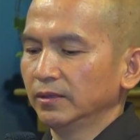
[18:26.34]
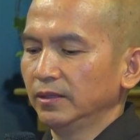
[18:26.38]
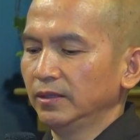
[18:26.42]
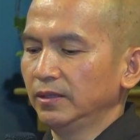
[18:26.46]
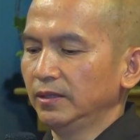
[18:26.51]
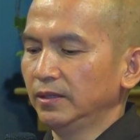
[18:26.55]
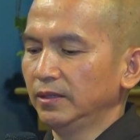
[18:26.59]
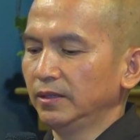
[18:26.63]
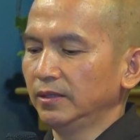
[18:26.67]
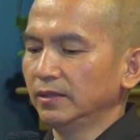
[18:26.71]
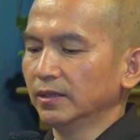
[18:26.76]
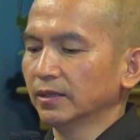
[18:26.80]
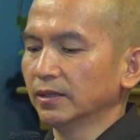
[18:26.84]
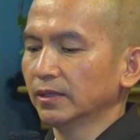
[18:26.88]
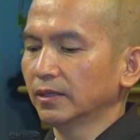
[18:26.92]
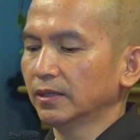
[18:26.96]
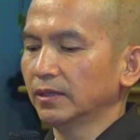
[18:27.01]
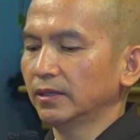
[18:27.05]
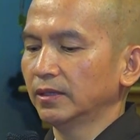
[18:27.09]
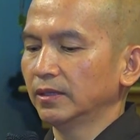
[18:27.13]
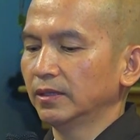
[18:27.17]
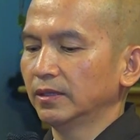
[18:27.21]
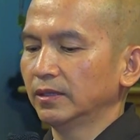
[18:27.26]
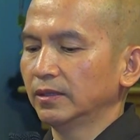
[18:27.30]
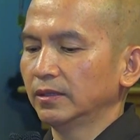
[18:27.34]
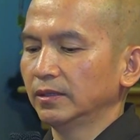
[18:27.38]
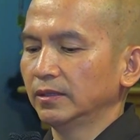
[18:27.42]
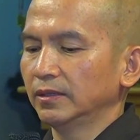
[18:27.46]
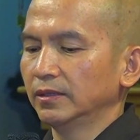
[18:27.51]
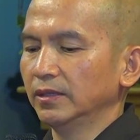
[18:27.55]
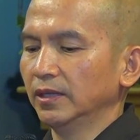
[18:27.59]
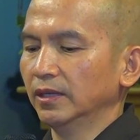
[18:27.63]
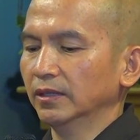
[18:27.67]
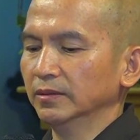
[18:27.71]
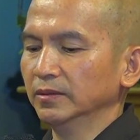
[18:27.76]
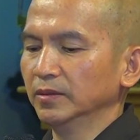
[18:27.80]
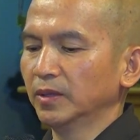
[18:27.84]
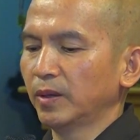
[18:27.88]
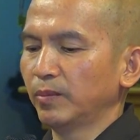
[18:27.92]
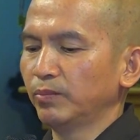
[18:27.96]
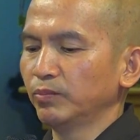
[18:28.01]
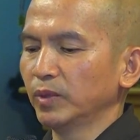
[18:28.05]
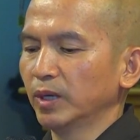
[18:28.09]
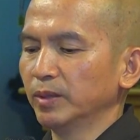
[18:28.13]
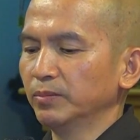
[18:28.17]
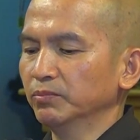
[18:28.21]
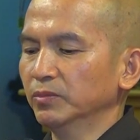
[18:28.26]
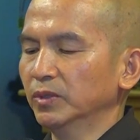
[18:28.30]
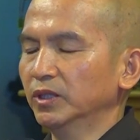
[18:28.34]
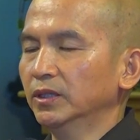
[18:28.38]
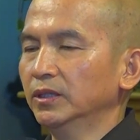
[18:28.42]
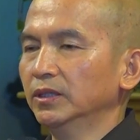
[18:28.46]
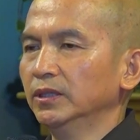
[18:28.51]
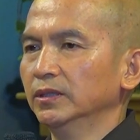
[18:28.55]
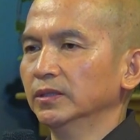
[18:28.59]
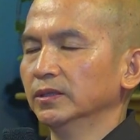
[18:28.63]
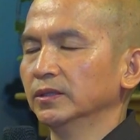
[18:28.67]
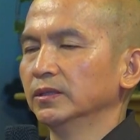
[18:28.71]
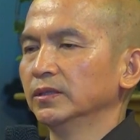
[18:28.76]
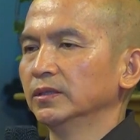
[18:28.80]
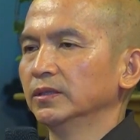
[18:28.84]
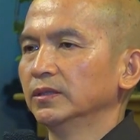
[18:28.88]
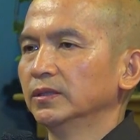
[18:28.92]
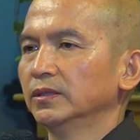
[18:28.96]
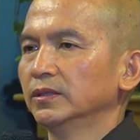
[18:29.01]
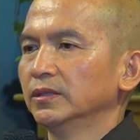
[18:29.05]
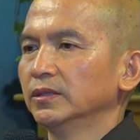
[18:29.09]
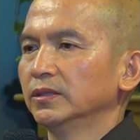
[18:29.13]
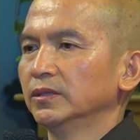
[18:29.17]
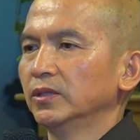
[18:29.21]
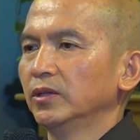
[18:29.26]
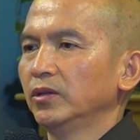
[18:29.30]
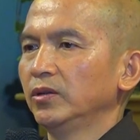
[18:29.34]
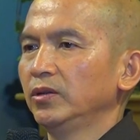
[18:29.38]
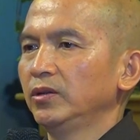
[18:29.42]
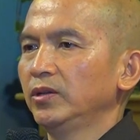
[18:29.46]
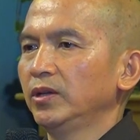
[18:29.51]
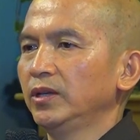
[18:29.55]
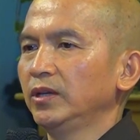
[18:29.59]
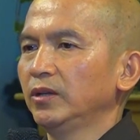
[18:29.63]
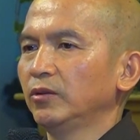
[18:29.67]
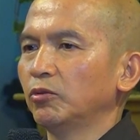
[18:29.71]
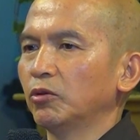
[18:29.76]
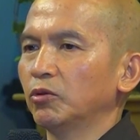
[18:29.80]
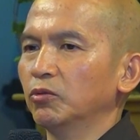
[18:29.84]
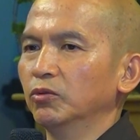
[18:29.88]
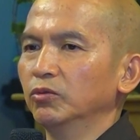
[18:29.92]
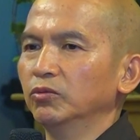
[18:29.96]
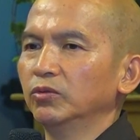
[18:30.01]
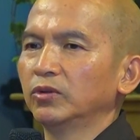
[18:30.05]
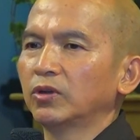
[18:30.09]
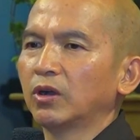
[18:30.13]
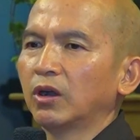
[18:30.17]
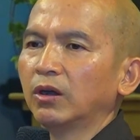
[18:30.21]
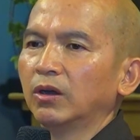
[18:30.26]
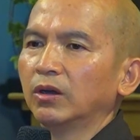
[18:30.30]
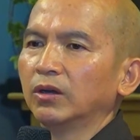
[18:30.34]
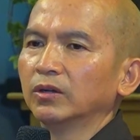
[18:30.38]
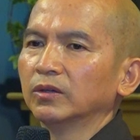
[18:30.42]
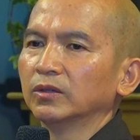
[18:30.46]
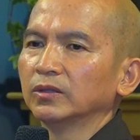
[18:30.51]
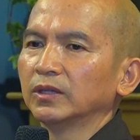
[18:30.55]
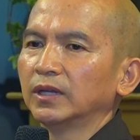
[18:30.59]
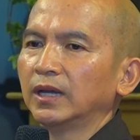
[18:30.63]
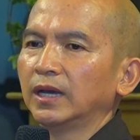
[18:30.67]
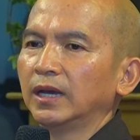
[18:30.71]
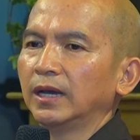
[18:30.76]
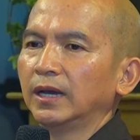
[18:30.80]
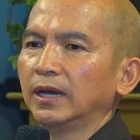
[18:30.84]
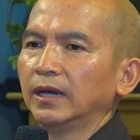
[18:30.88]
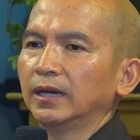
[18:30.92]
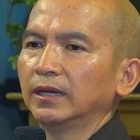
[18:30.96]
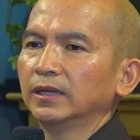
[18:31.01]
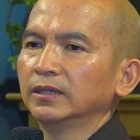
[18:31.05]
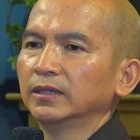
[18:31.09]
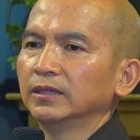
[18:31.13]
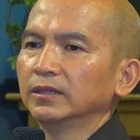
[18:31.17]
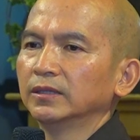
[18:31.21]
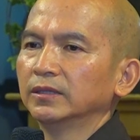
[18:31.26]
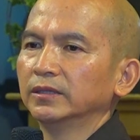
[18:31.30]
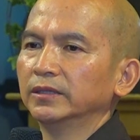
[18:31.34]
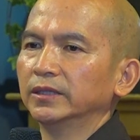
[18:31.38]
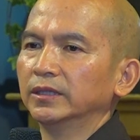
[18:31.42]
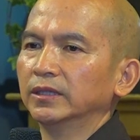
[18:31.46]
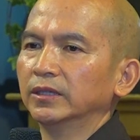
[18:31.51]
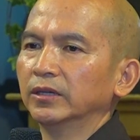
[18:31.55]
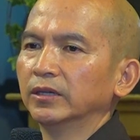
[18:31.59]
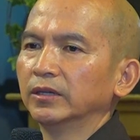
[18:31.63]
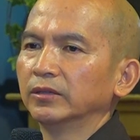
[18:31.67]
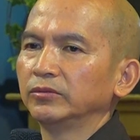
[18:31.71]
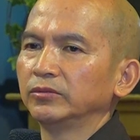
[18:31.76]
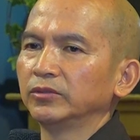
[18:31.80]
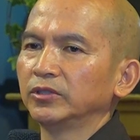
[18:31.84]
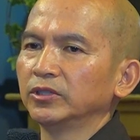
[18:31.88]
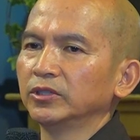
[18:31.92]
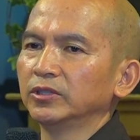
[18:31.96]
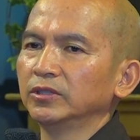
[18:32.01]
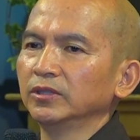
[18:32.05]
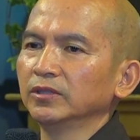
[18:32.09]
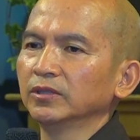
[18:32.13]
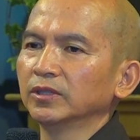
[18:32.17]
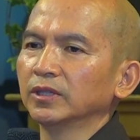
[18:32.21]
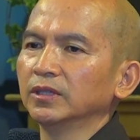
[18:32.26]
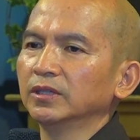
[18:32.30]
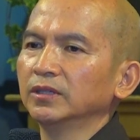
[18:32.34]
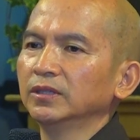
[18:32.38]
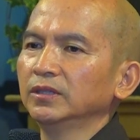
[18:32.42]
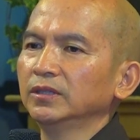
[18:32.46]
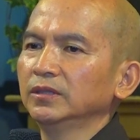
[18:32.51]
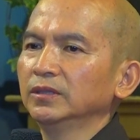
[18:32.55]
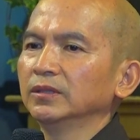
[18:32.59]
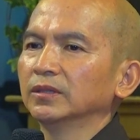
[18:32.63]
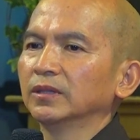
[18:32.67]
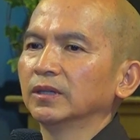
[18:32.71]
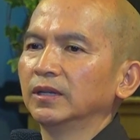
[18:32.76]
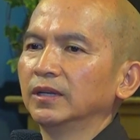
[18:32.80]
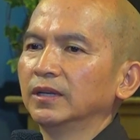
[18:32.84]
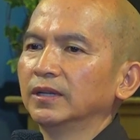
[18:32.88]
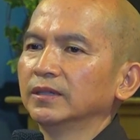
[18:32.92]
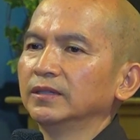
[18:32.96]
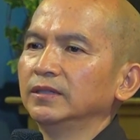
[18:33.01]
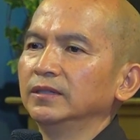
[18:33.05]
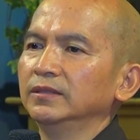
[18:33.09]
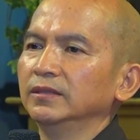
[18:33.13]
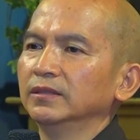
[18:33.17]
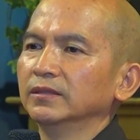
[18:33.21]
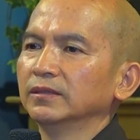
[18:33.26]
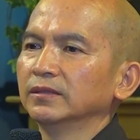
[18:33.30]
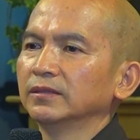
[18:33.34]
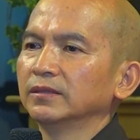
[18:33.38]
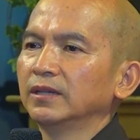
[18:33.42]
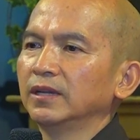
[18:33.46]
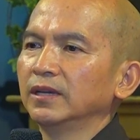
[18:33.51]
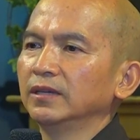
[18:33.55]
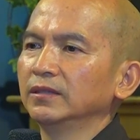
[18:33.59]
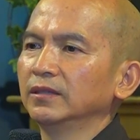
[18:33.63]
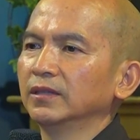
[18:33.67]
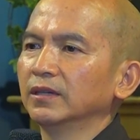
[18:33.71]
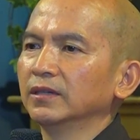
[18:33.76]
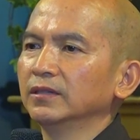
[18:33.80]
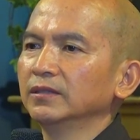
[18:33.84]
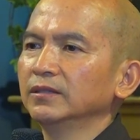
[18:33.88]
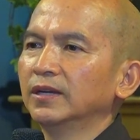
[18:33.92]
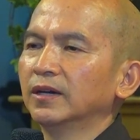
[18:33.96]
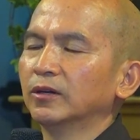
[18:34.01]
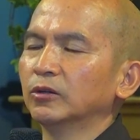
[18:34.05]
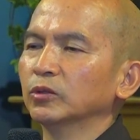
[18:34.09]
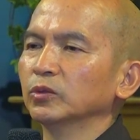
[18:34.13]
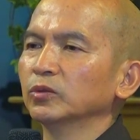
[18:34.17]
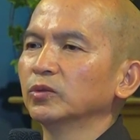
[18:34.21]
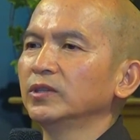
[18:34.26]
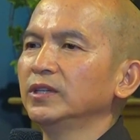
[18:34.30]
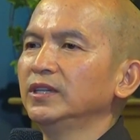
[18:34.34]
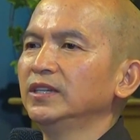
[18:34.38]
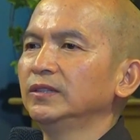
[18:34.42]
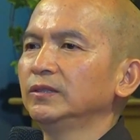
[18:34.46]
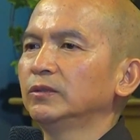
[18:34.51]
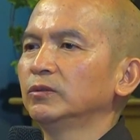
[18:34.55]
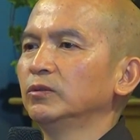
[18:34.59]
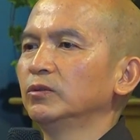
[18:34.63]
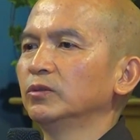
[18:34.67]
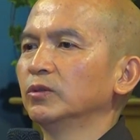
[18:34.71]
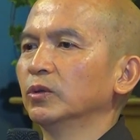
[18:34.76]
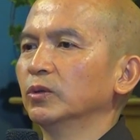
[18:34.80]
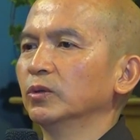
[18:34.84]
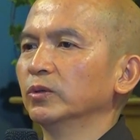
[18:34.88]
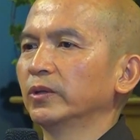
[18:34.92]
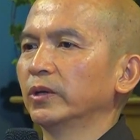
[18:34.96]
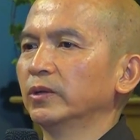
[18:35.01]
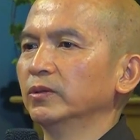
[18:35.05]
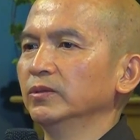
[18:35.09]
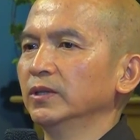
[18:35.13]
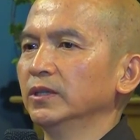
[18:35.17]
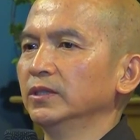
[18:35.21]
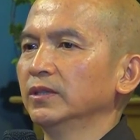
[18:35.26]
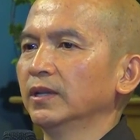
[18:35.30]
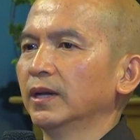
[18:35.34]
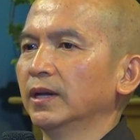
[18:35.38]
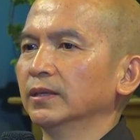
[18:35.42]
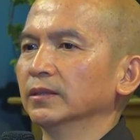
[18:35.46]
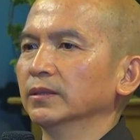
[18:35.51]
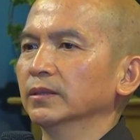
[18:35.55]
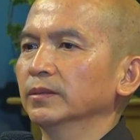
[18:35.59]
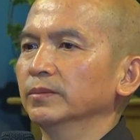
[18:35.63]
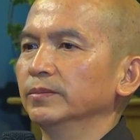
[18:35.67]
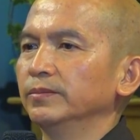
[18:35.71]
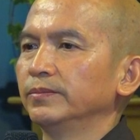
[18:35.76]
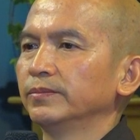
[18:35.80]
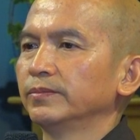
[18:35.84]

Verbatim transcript: thì uh, những năm năm mươi, khi cụ còn là uh, trưởng tử, là đệ tử đầu tiên của cụ tổ Định Thành đó,